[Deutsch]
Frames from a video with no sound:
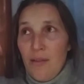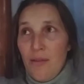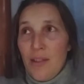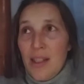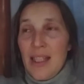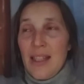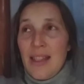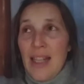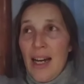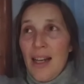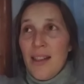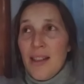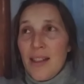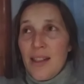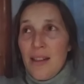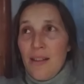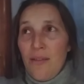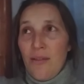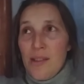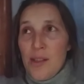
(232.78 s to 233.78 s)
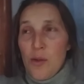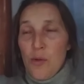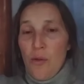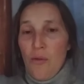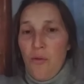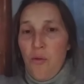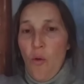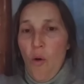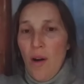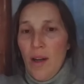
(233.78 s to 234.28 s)
Gedanke,
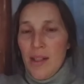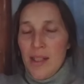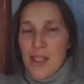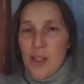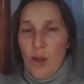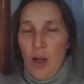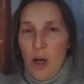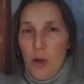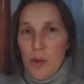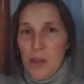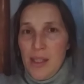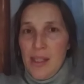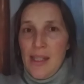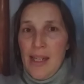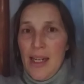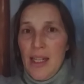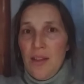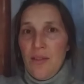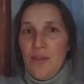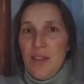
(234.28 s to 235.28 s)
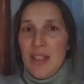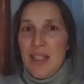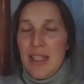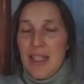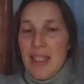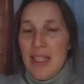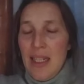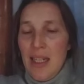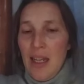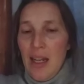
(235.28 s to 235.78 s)
so wollen zu aussehen wie
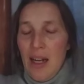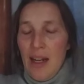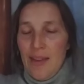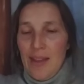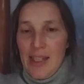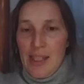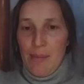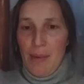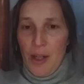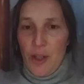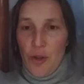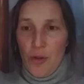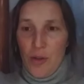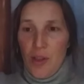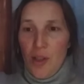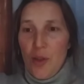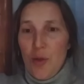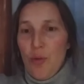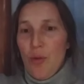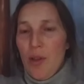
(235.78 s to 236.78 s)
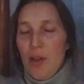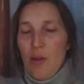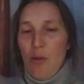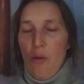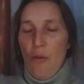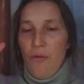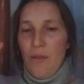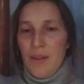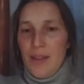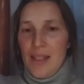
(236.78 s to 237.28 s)
die, das macht schon die Türen
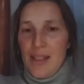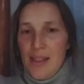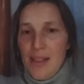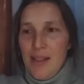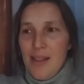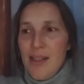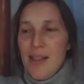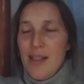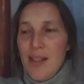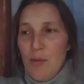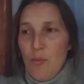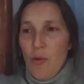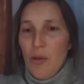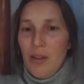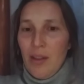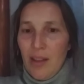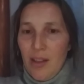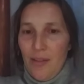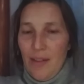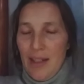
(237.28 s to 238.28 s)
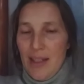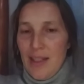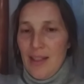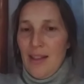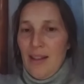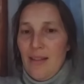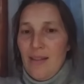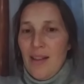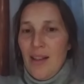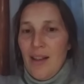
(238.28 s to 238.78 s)
offen, dass diese Dämonen quasi
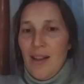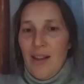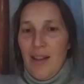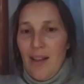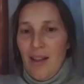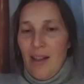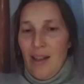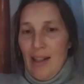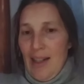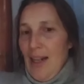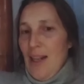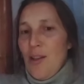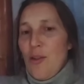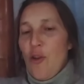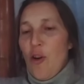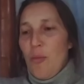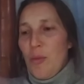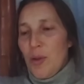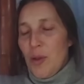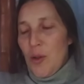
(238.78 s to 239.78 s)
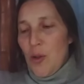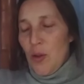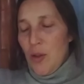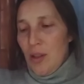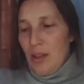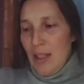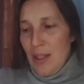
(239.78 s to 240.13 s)
dann reinkommen können.